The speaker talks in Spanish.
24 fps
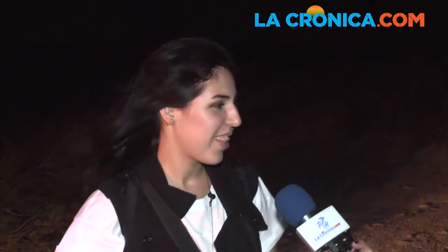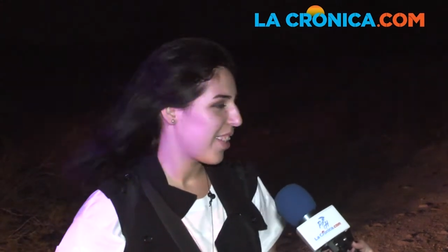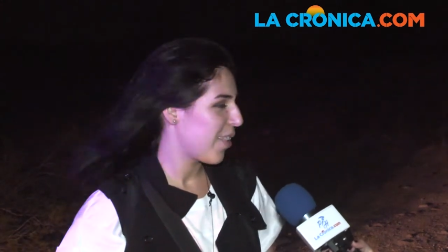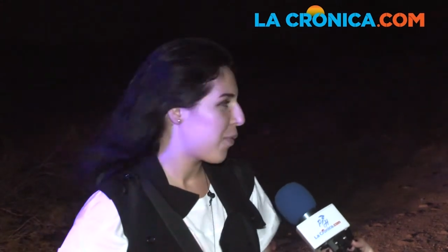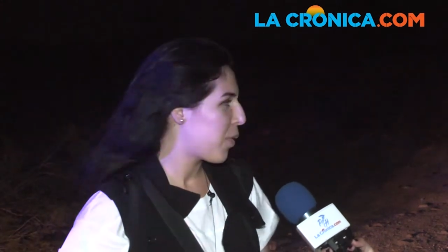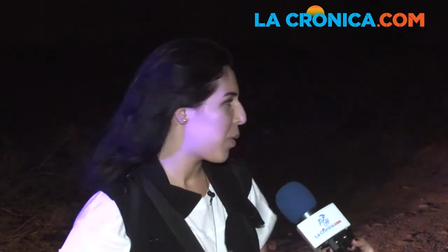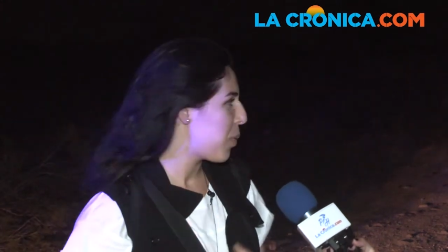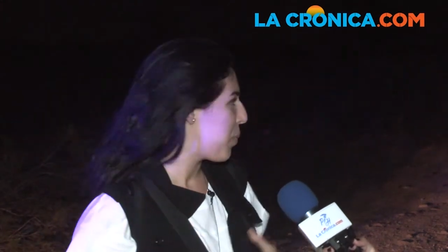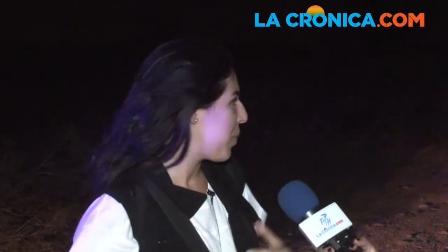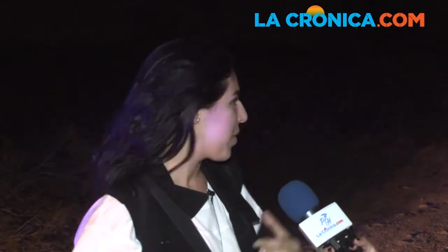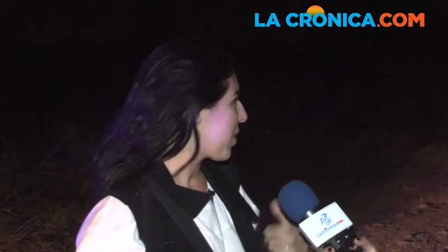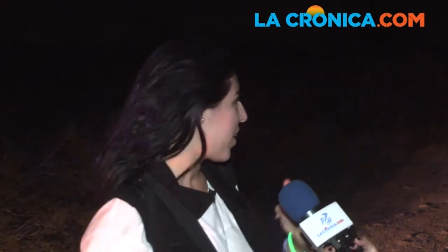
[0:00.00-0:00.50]

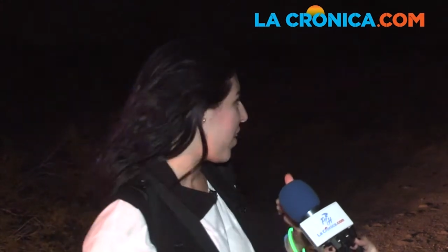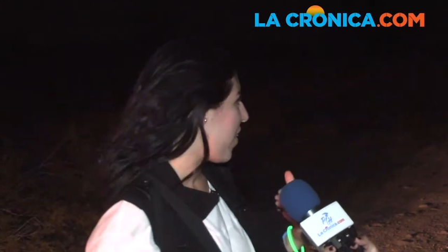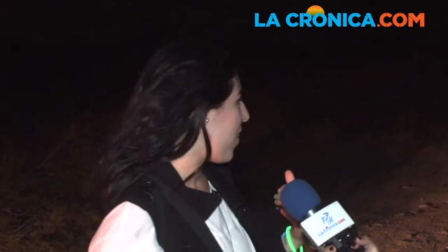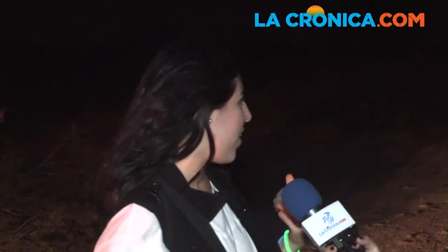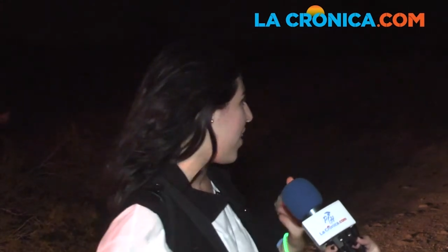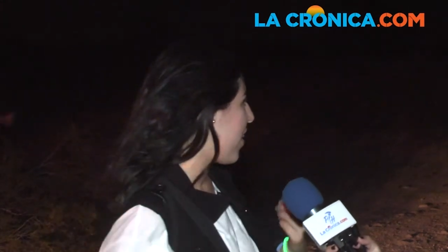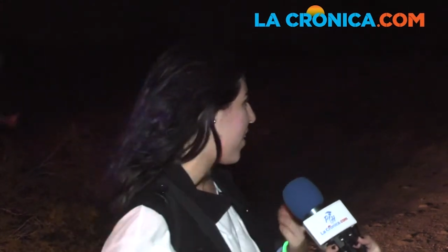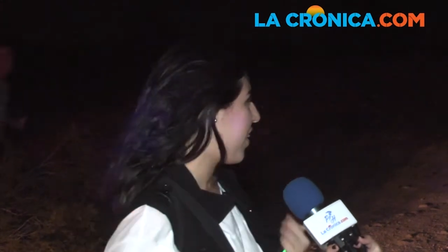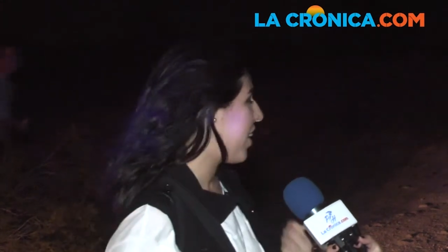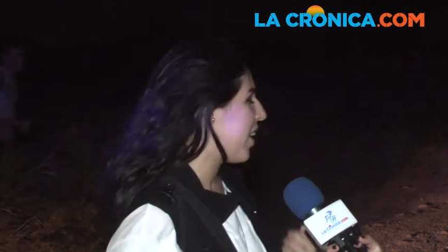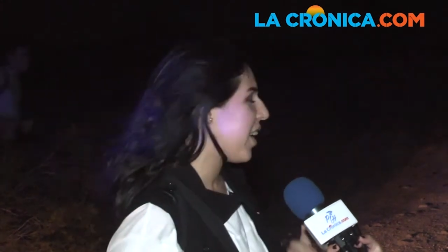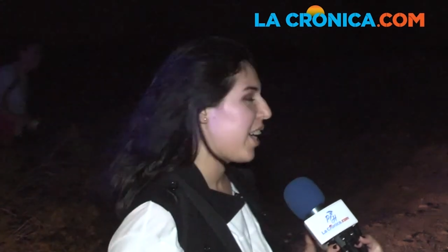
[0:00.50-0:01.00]
vimos que
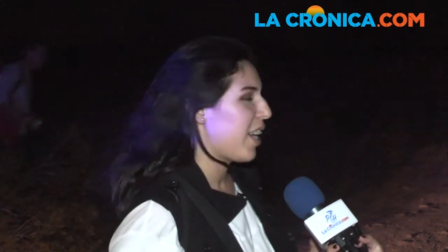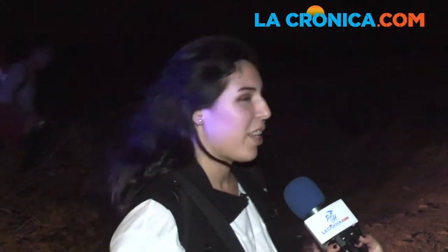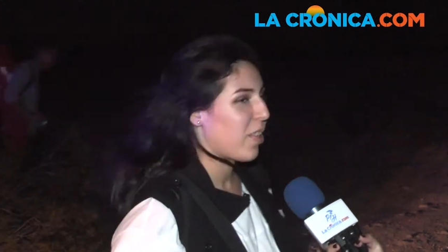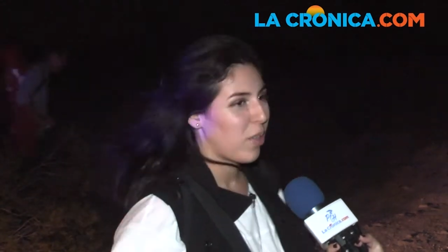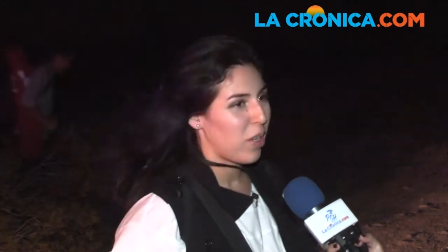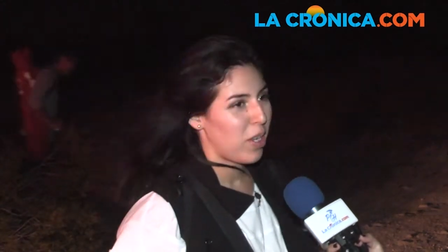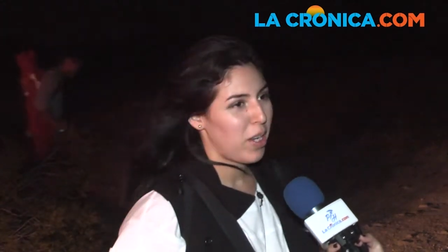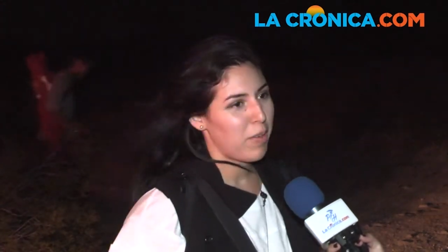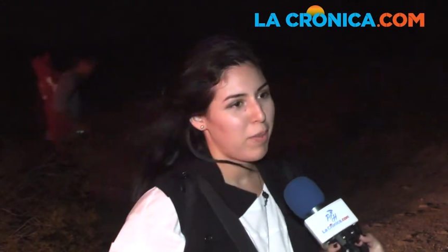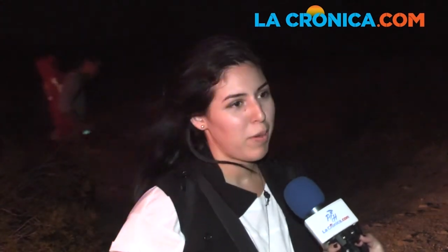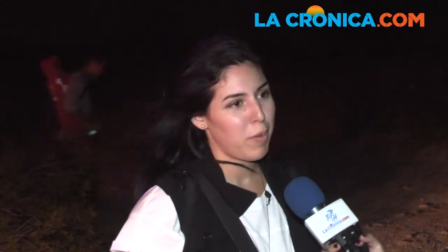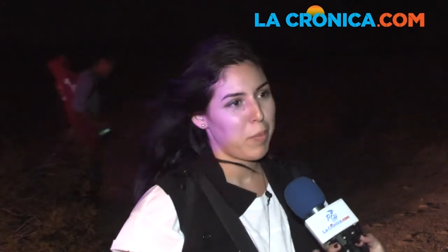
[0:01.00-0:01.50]
venía y
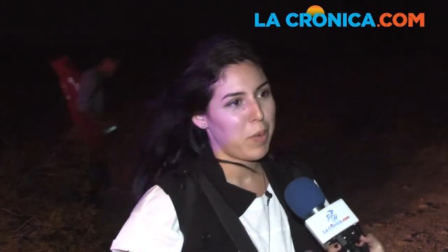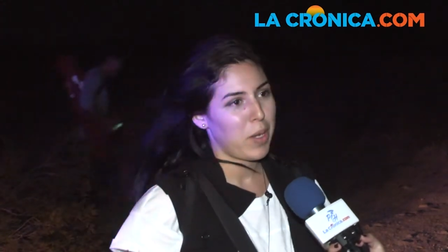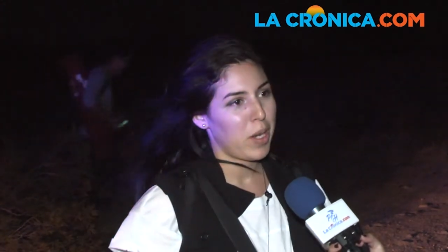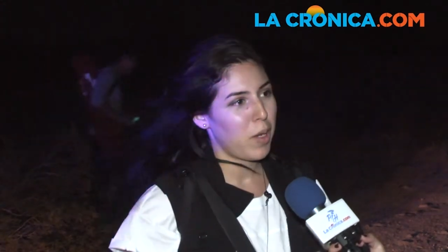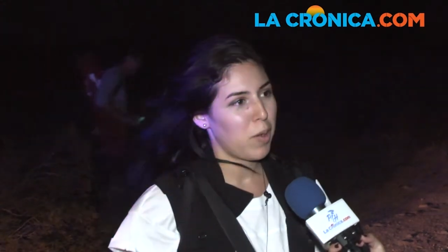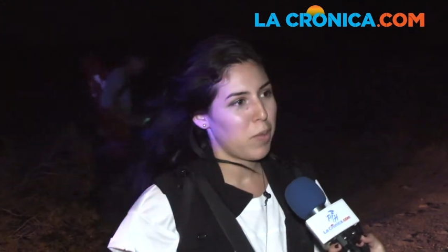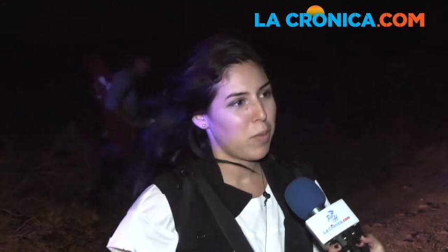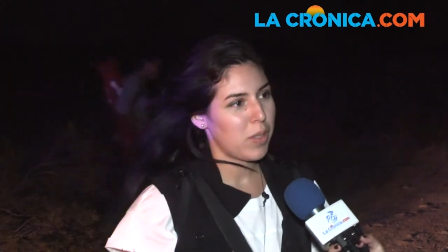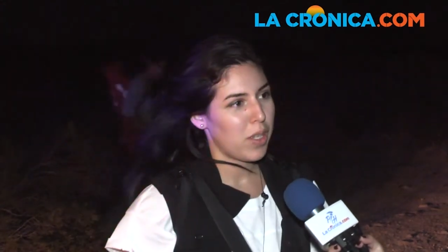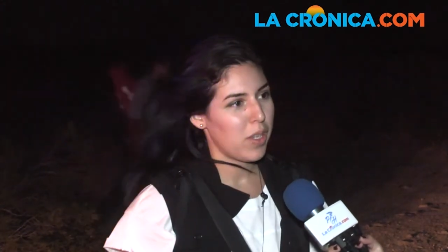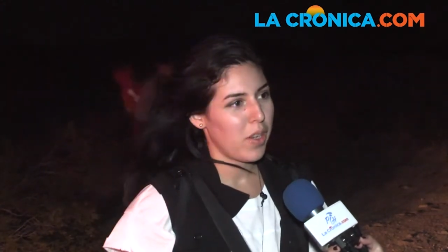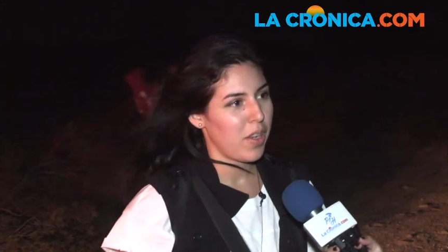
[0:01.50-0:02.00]
toda la familia
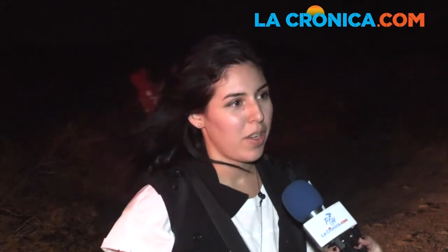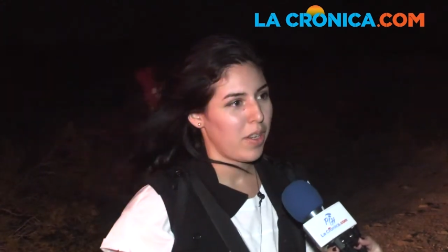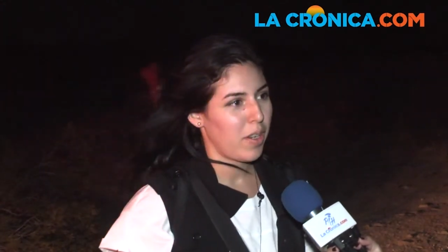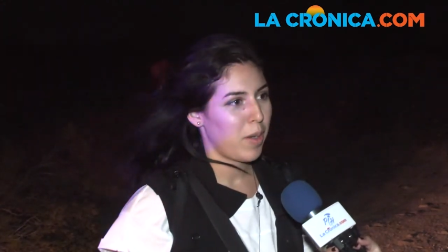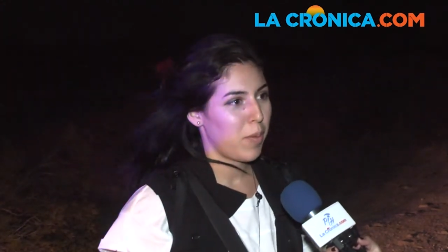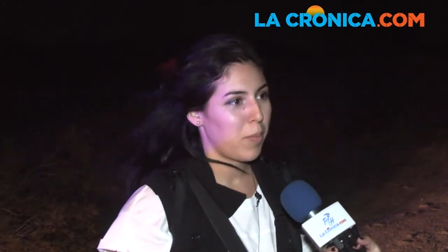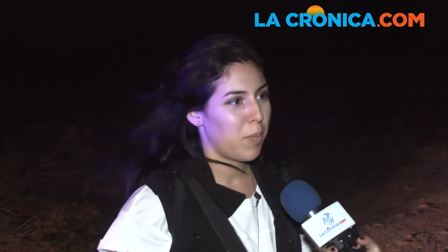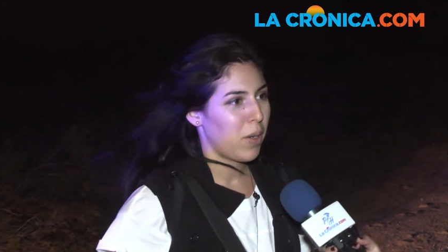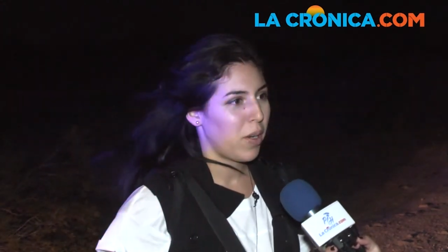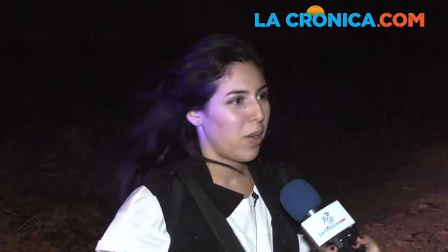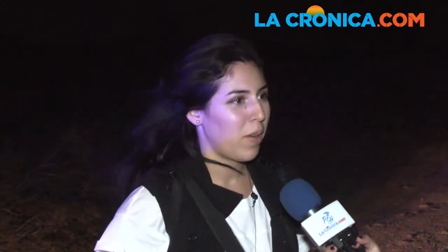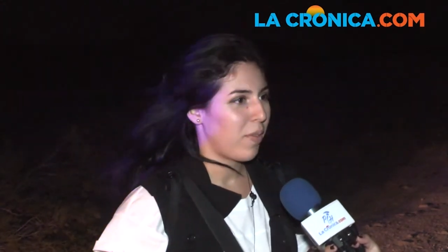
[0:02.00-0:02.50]
íbamos a venir,
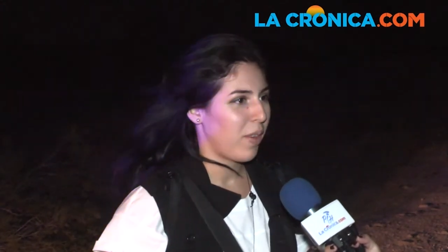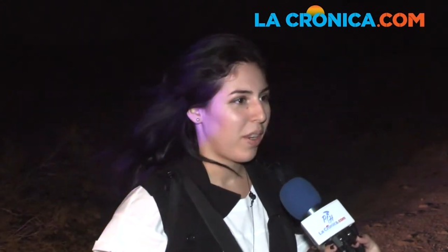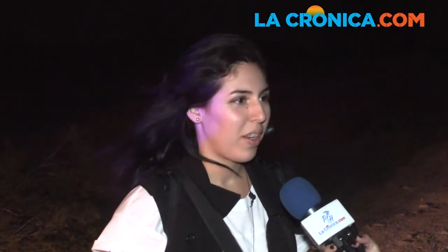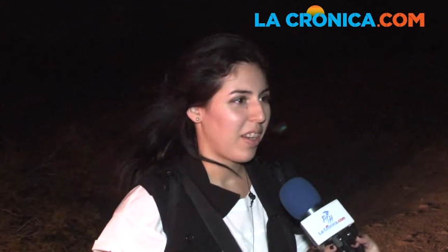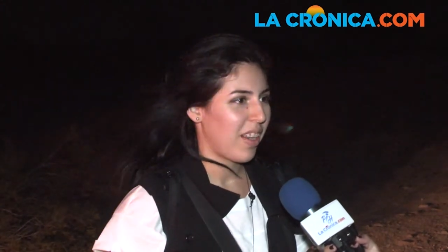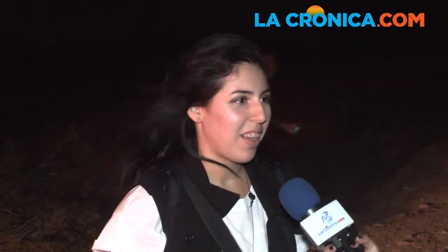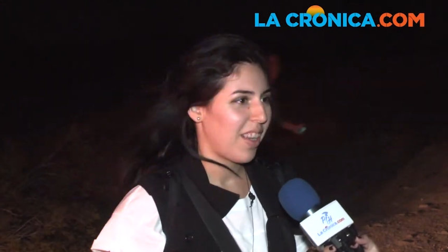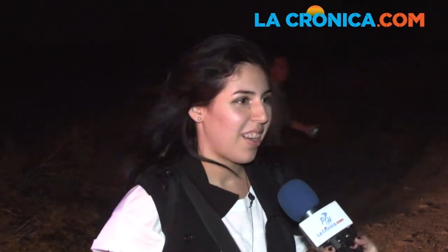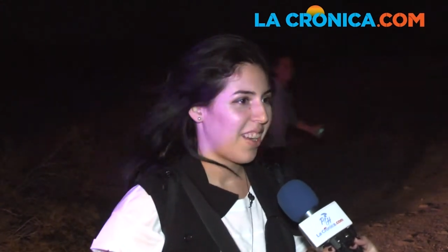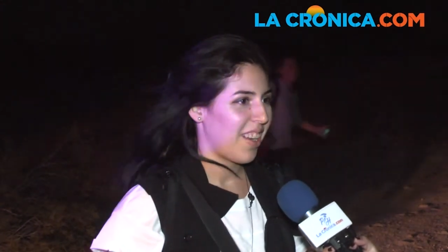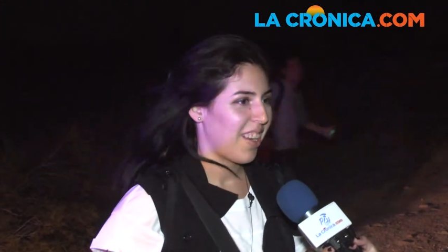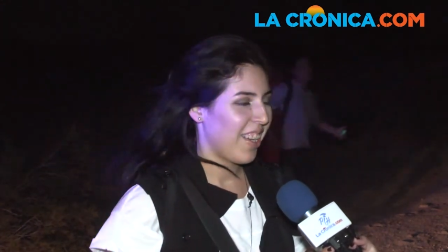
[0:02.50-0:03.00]
pero al
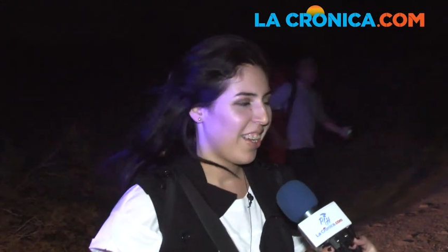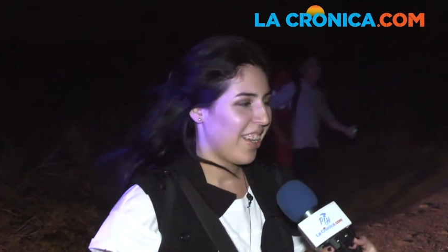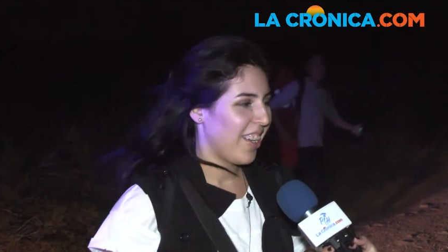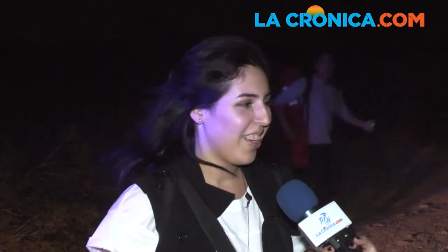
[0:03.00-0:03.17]
final